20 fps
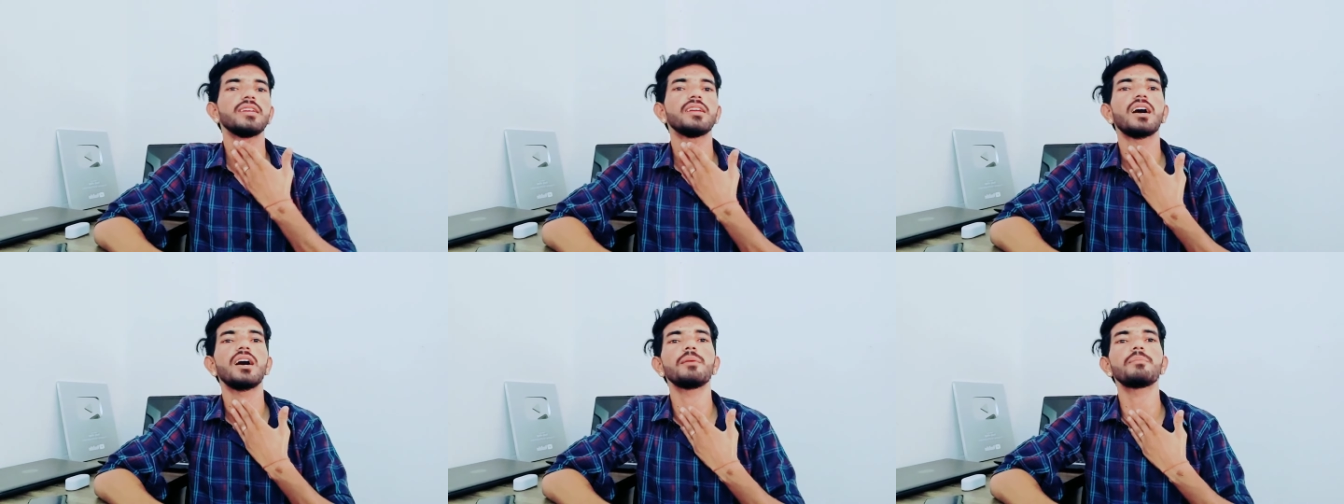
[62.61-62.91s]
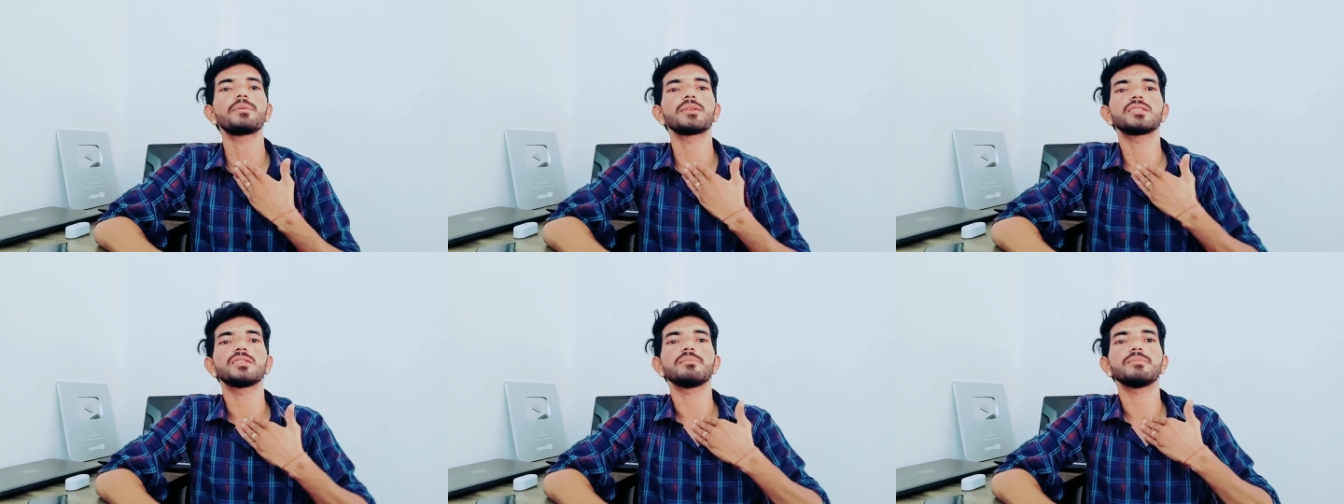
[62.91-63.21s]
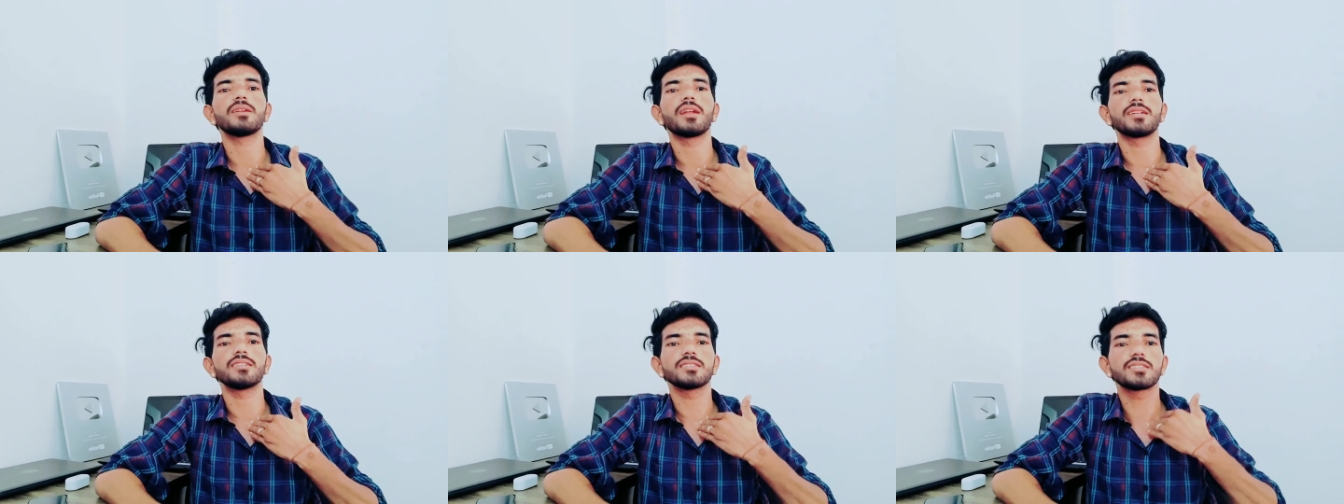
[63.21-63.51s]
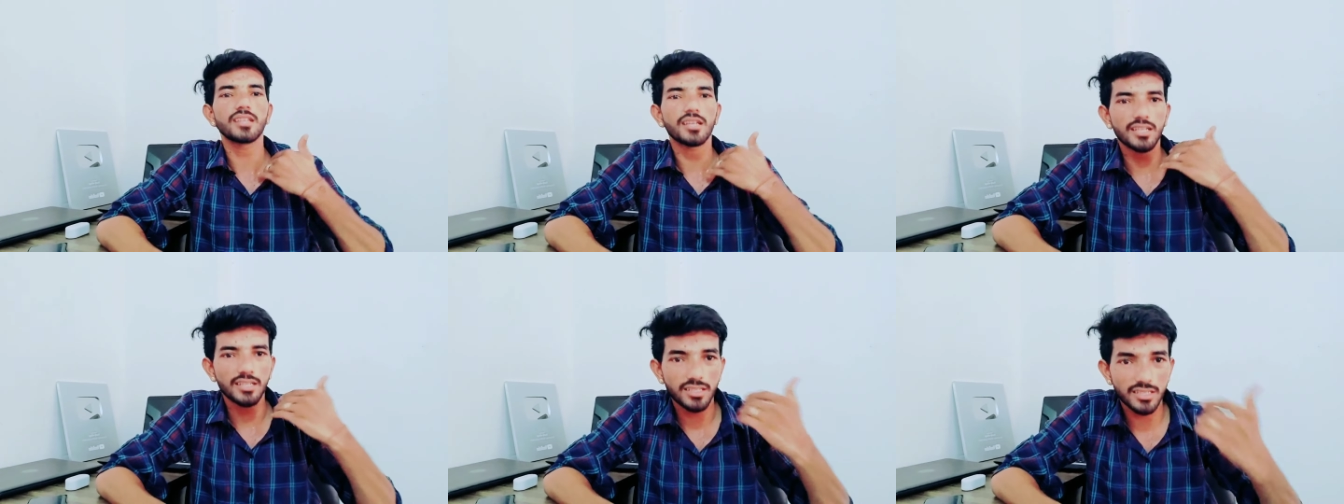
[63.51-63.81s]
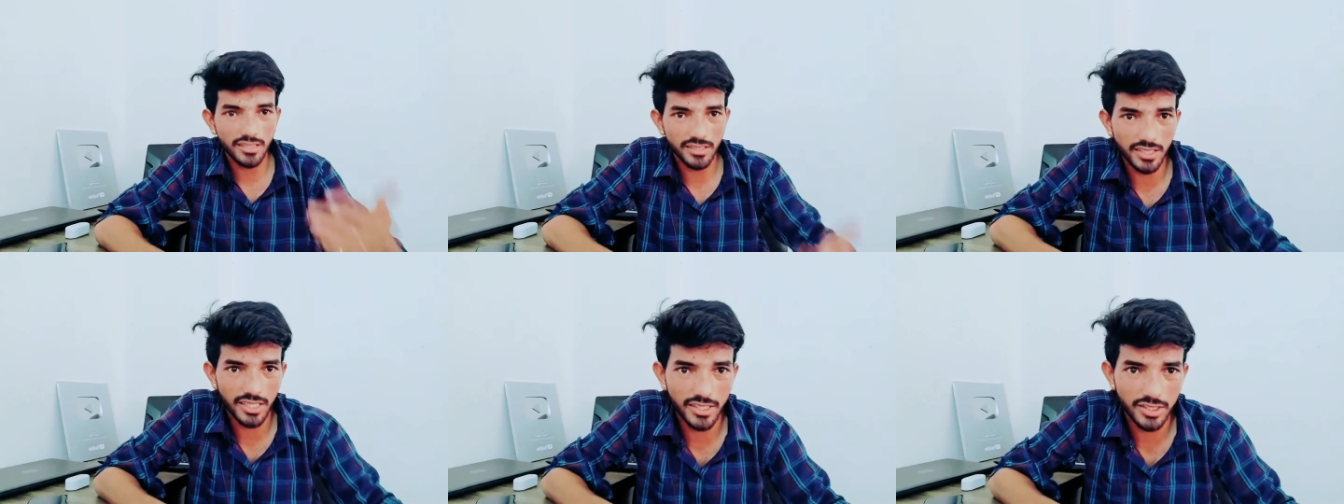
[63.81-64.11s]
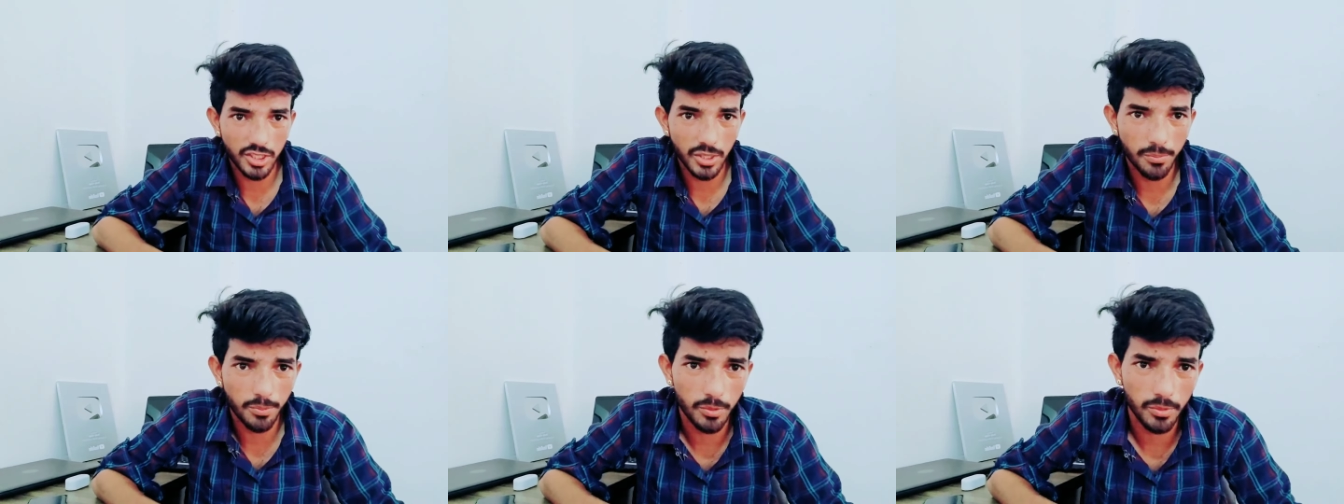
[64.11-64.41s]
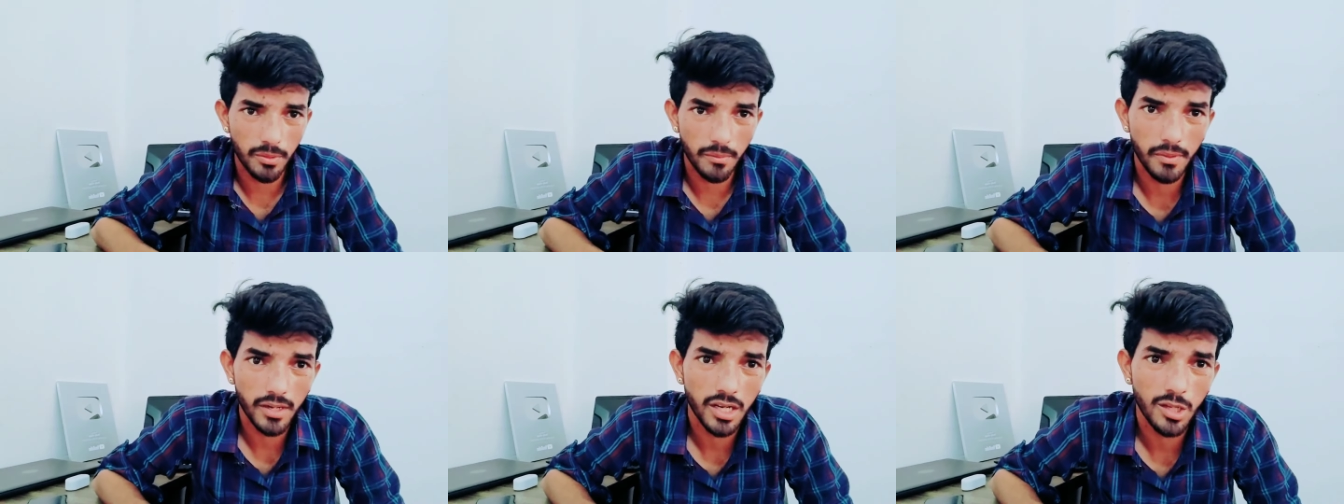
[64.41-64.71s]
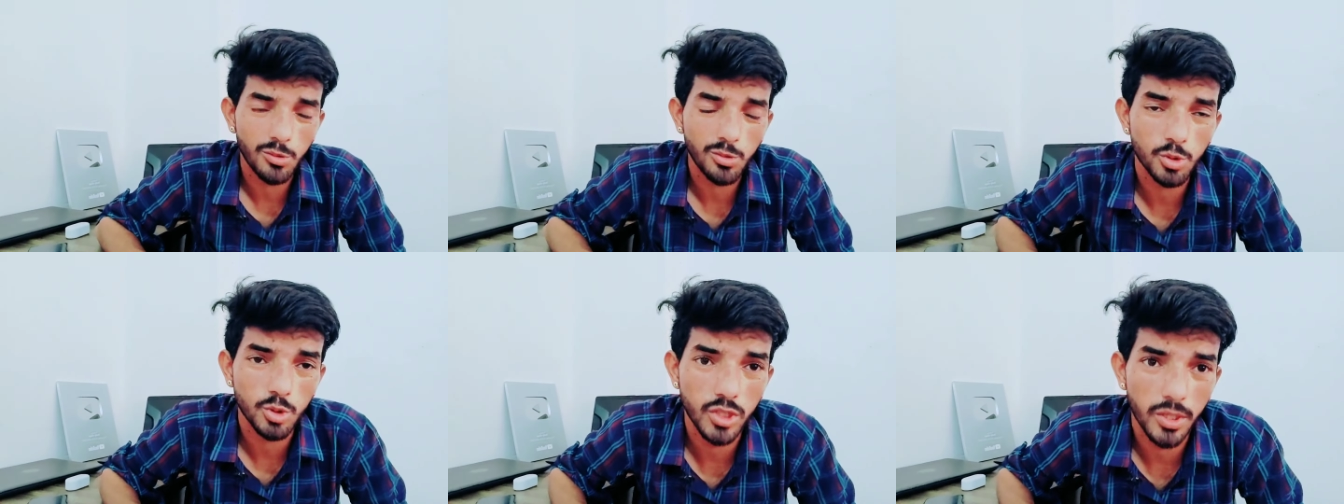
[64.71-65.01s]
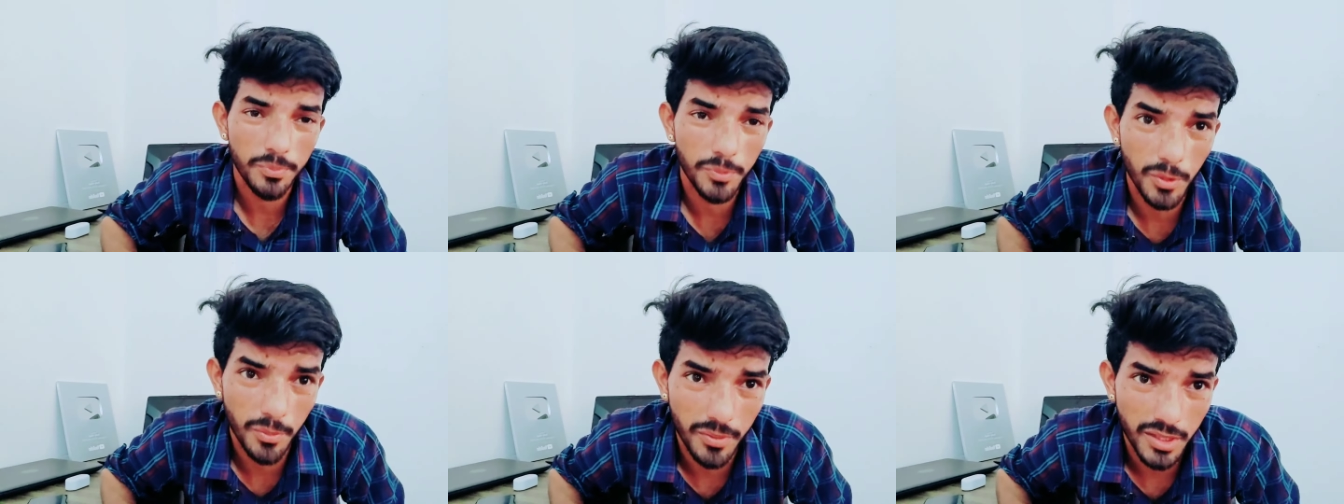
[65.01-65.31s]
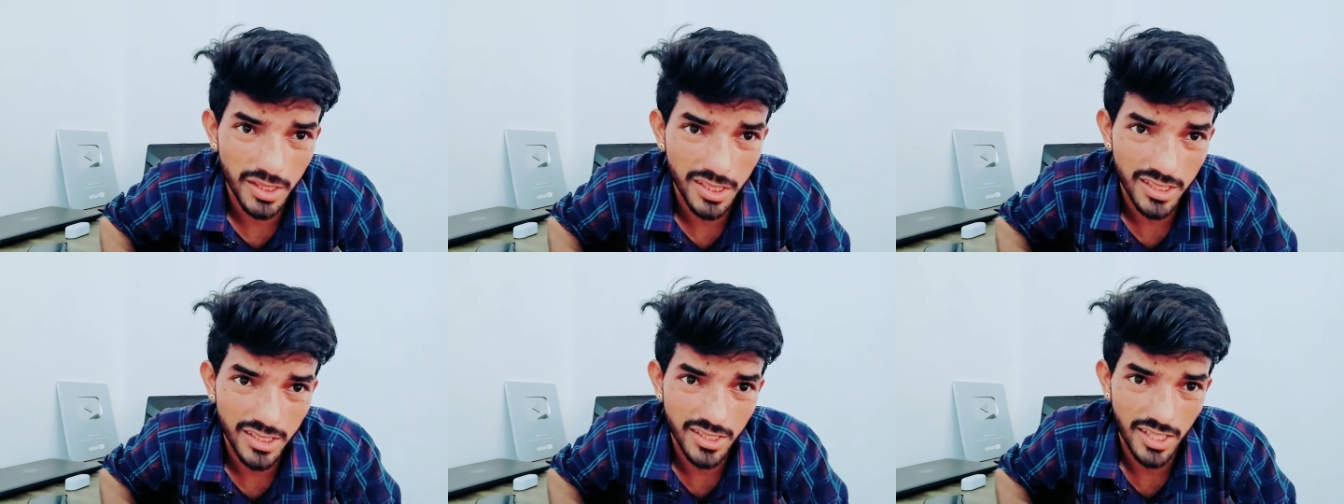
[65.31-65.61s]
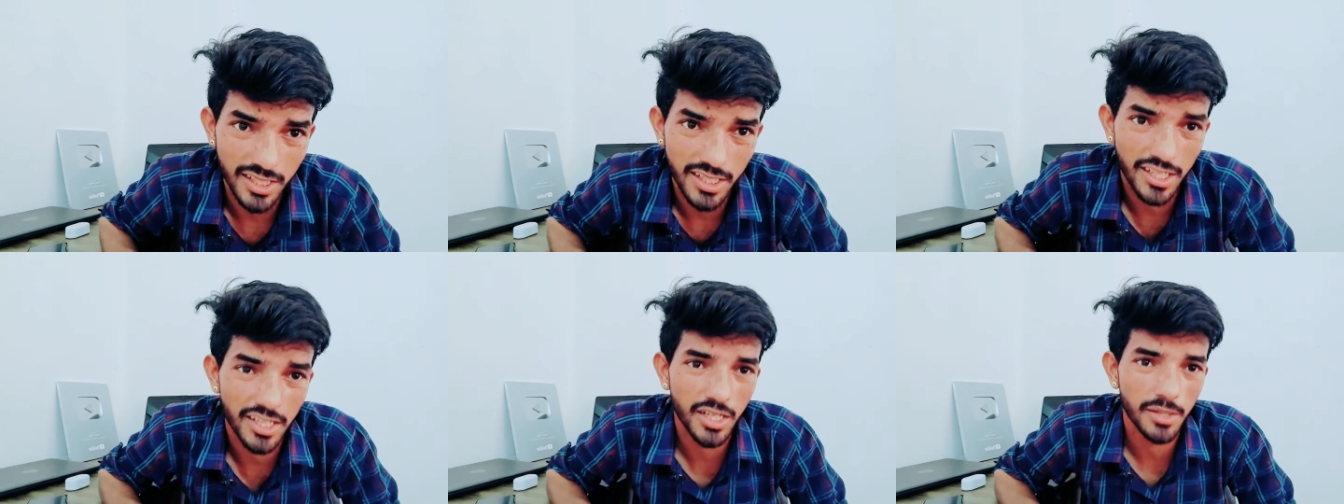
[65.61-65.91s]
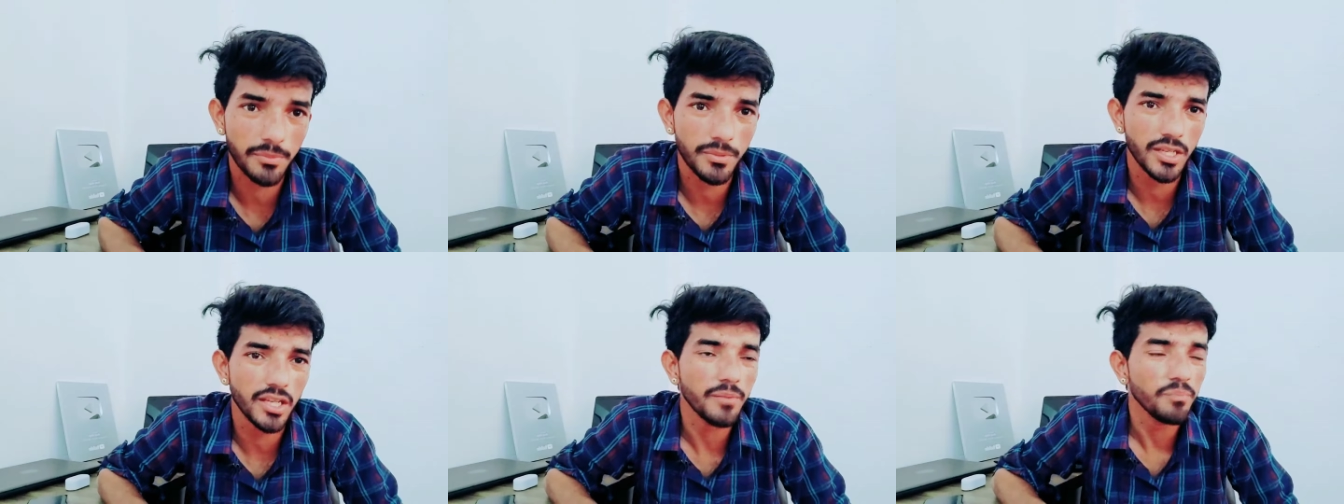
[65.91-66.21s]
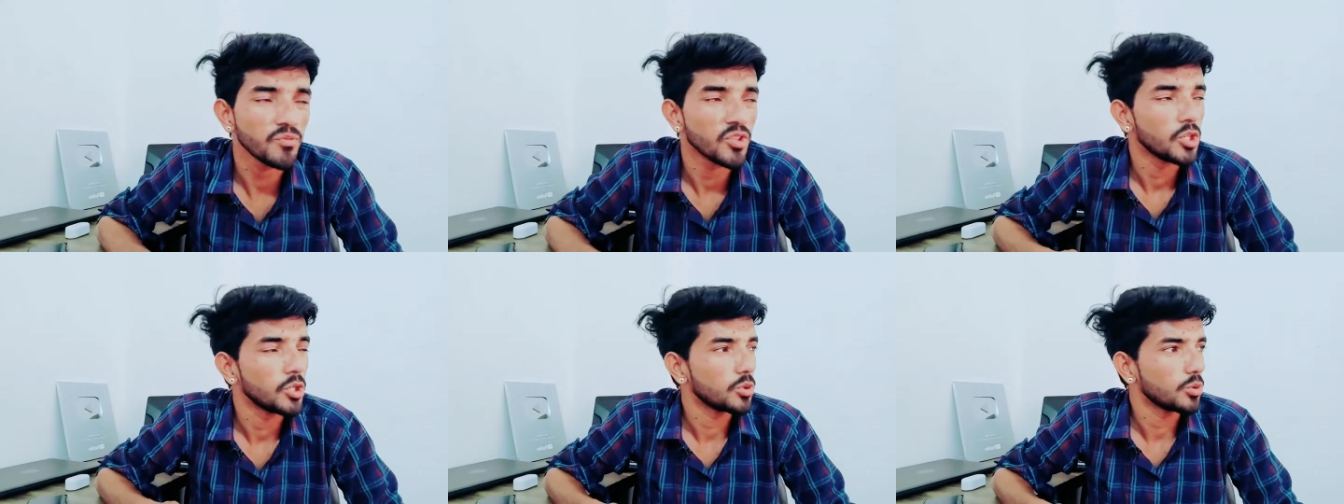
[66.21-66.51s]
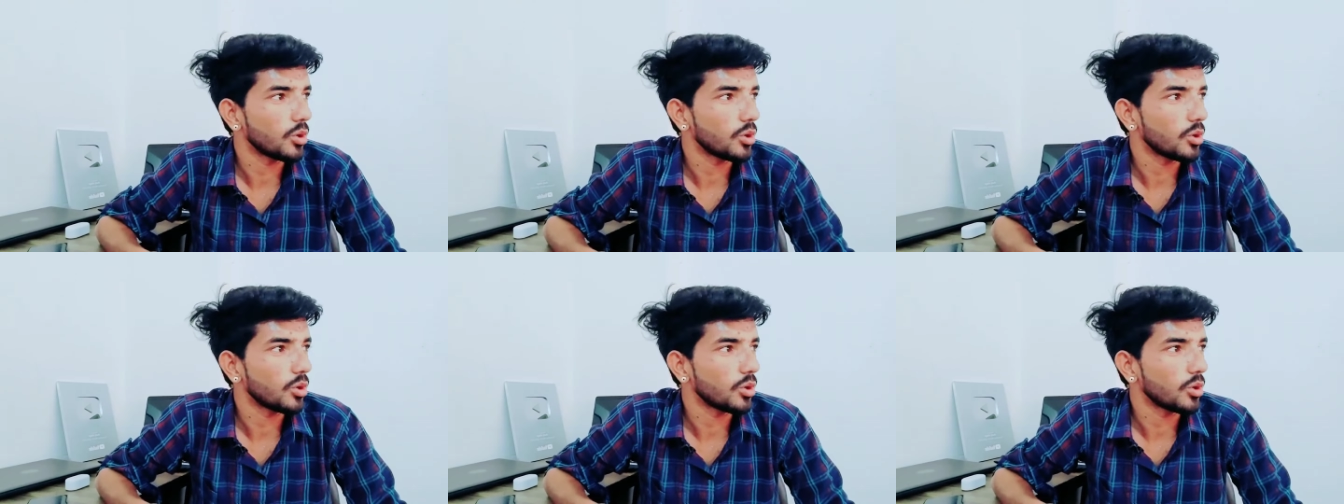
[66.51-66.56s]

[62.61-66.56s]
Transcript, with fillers: ये यहाँ पर जब मैं राजस्थान ये जयपुर में बैठा हूँ तो जयपुर में इतनी ज़्यादा गर्मी है